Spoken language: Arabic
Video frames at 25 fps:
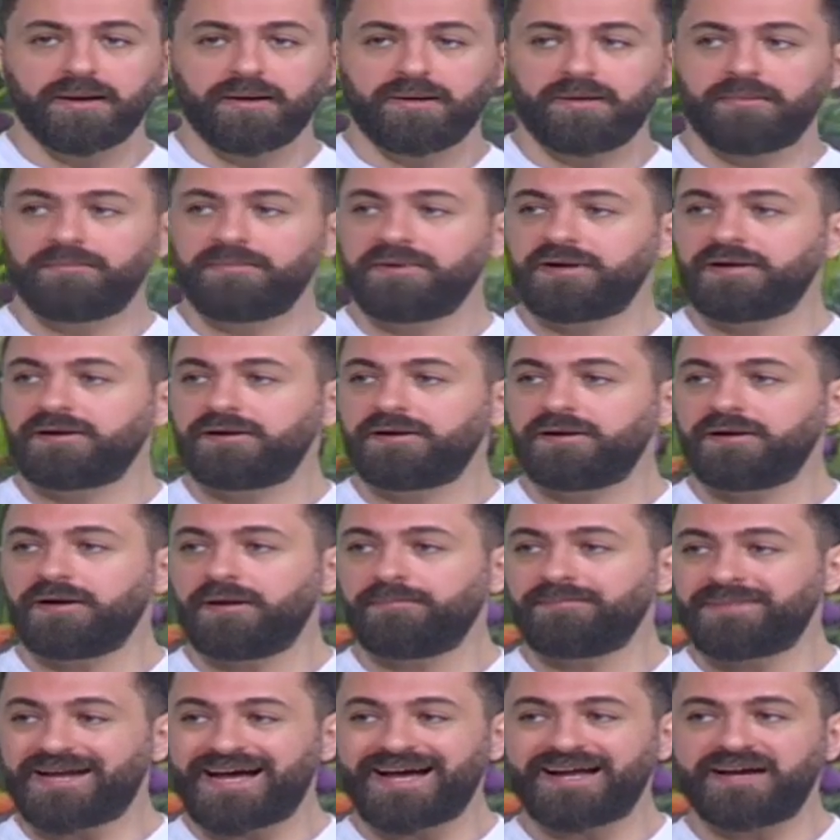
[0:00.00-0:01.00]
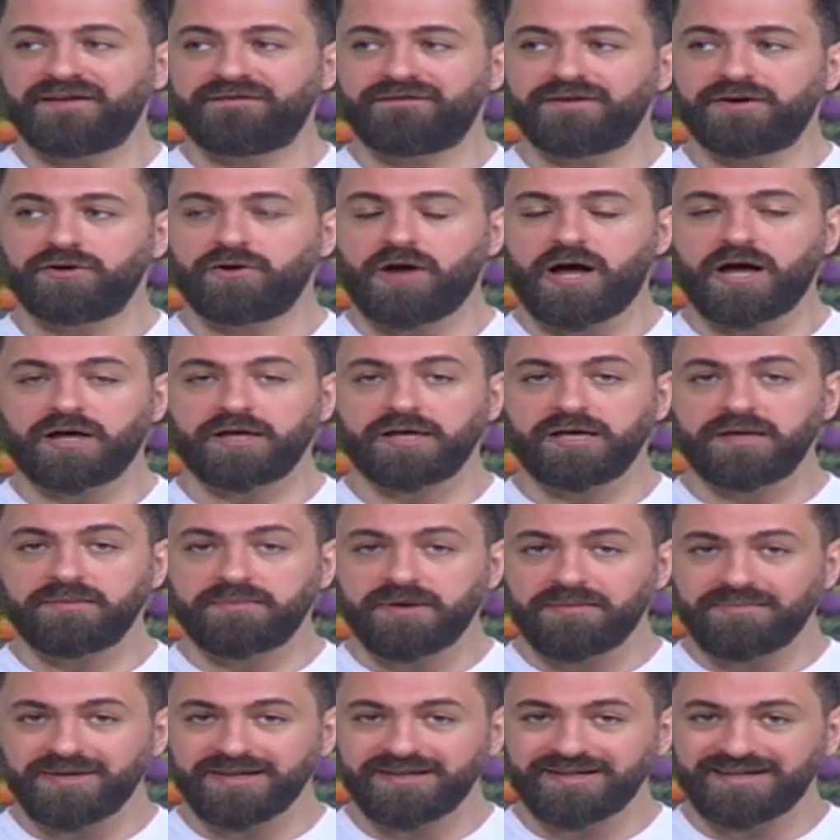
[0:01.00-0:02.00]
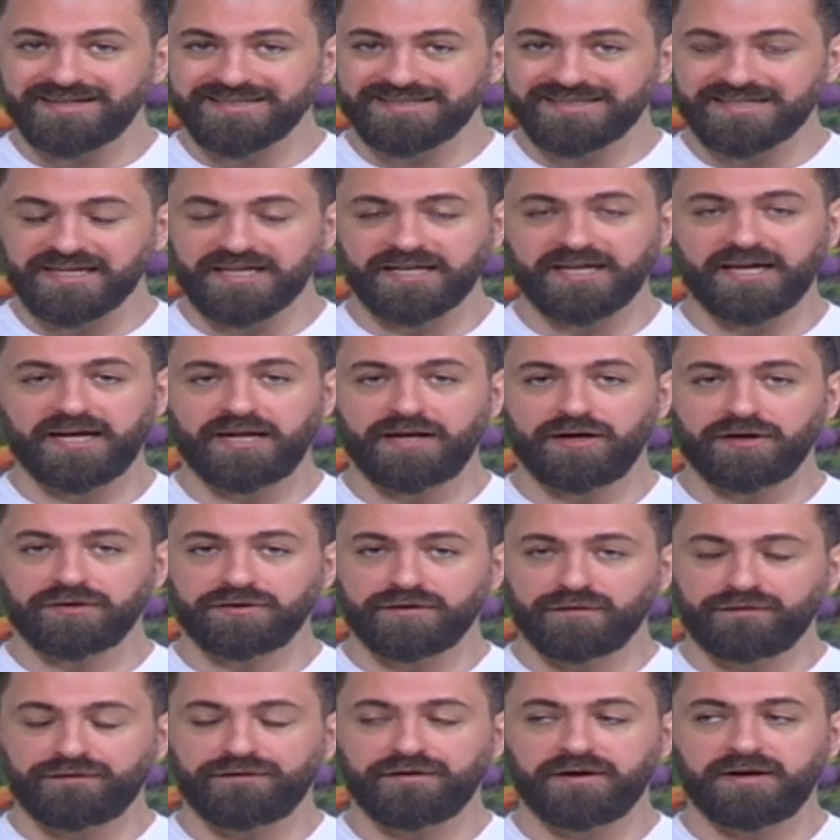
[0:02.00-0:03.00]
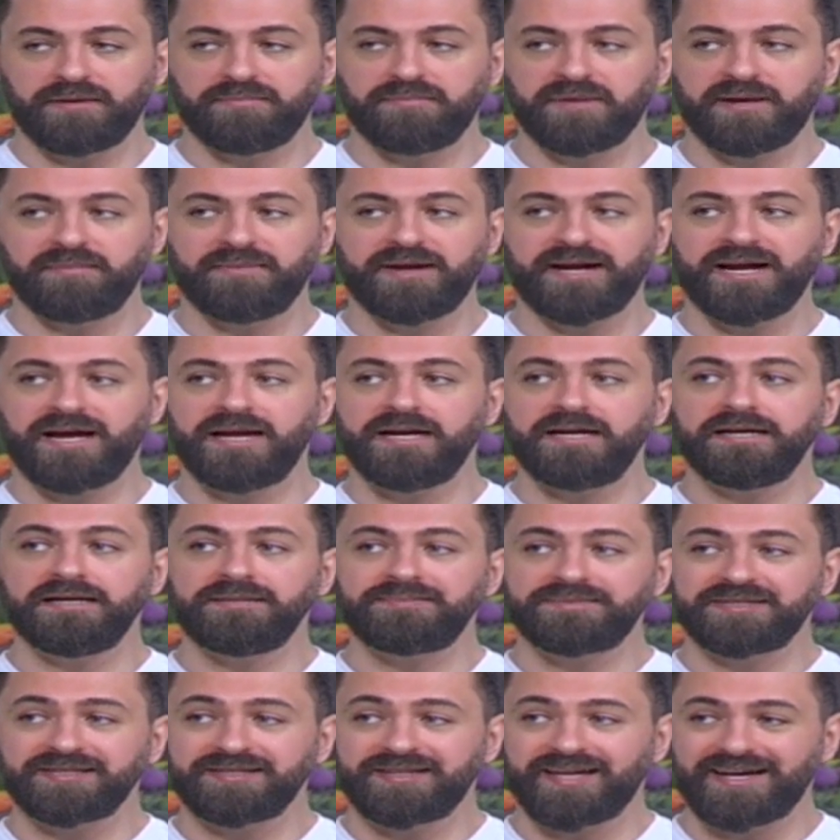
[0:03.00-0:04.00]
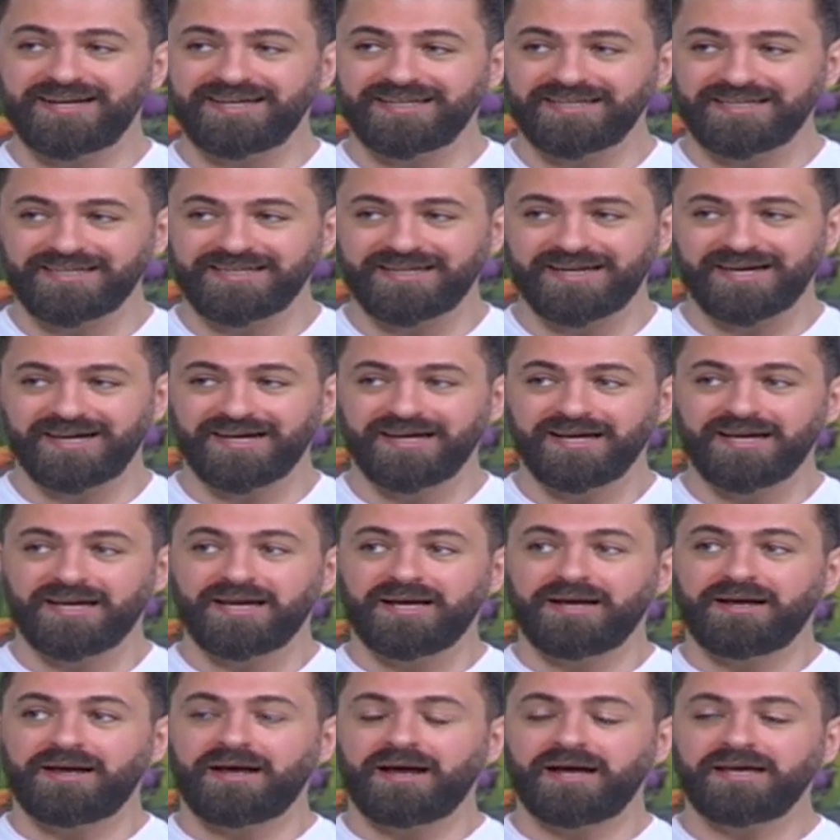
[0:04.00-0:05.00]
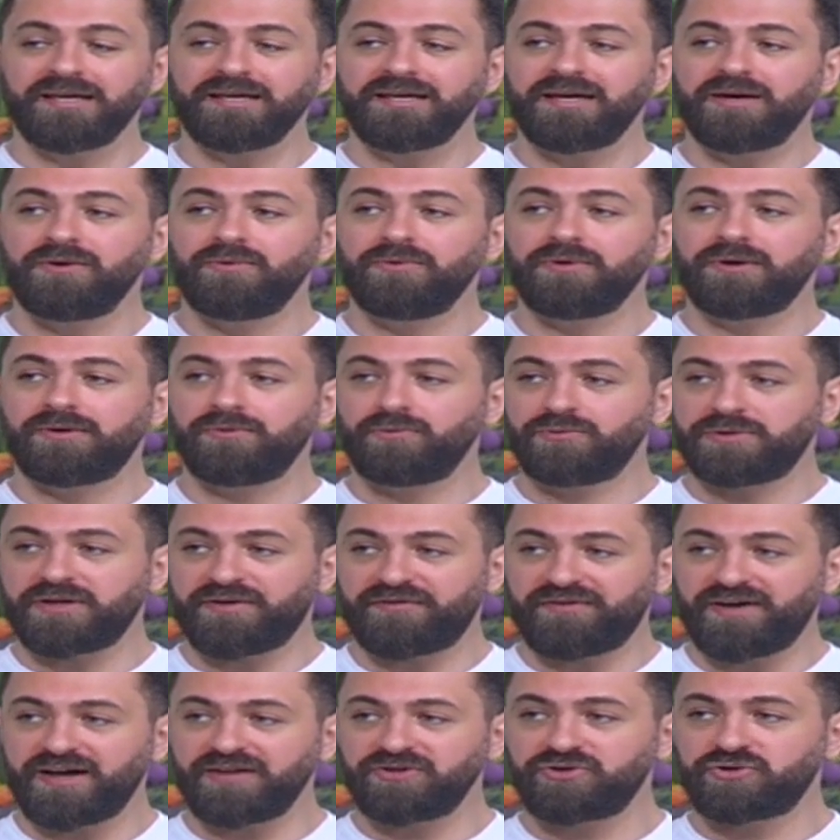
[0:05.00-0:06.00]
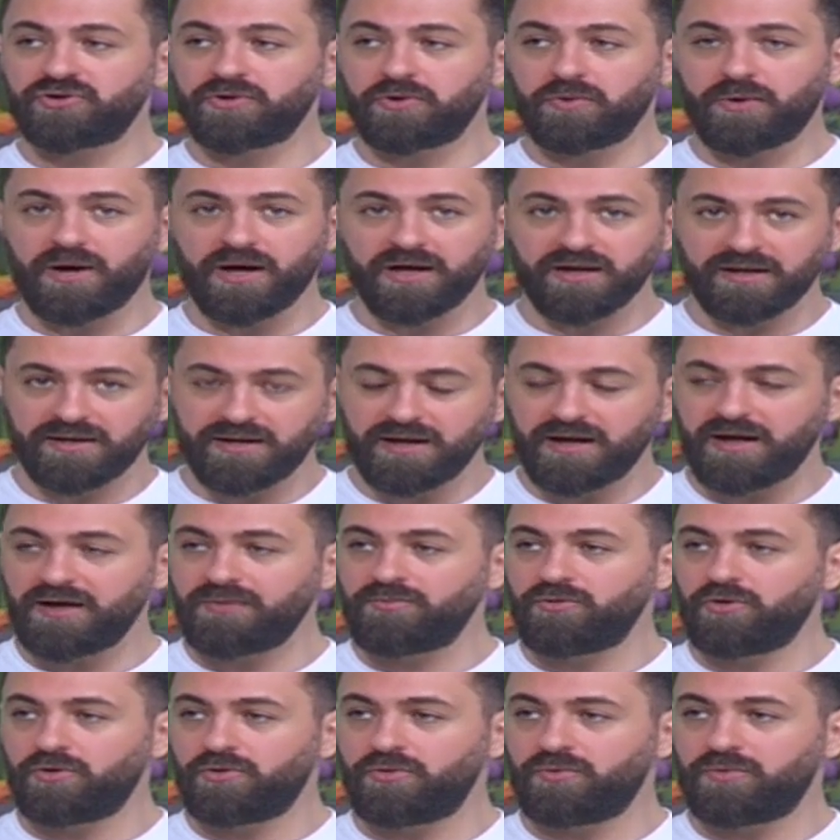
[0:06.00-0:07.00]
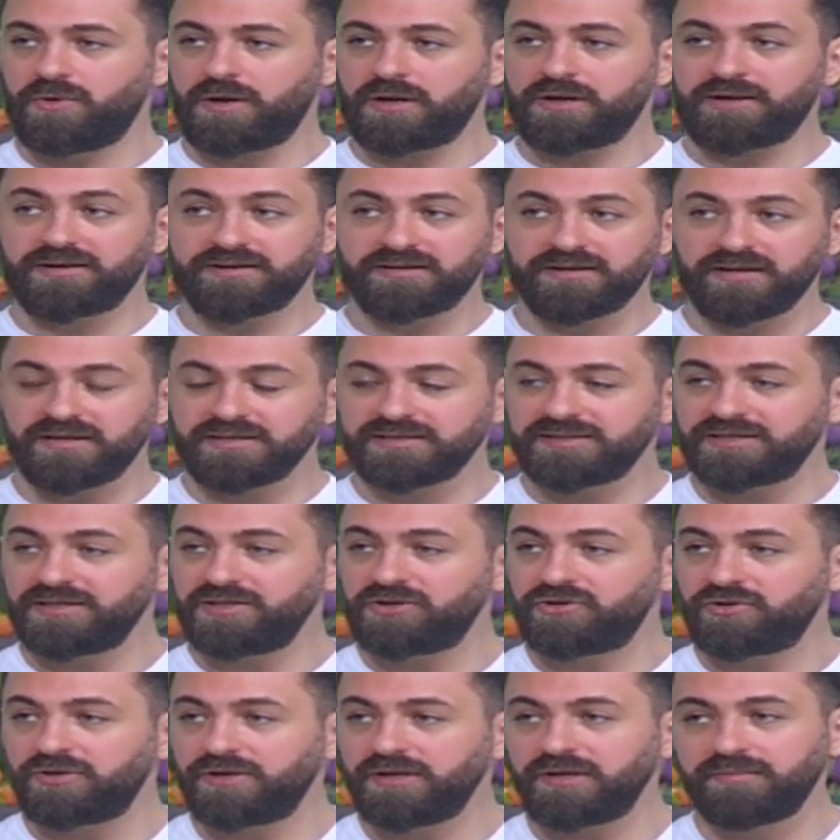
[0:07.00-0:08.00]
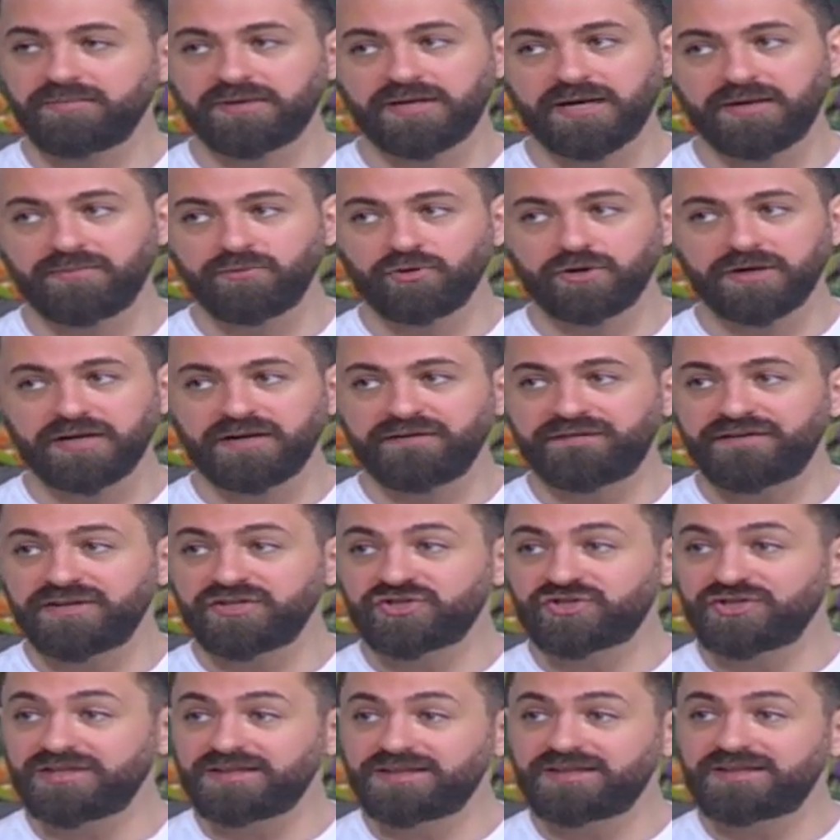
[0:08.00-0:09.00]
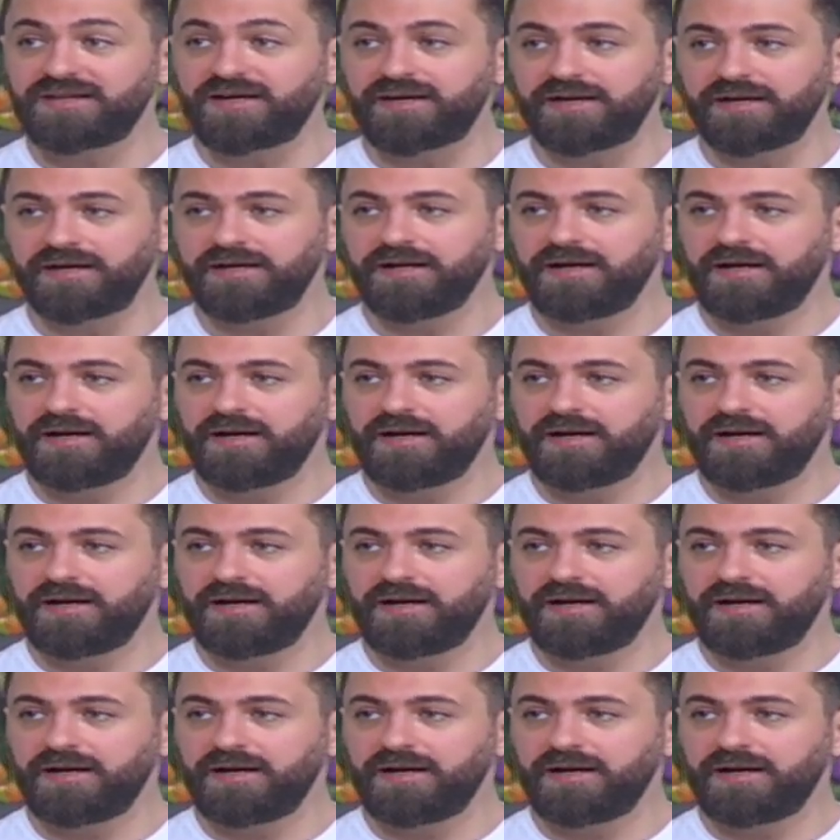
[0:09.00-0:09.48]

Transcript: من بنعرف انه حقيبه مدرسيه لطفل بالمرحله الابتدائيه هي ودفاتره واقلامه وقرطاسيته يمكن مكلفه, مكلفة. جدا ايه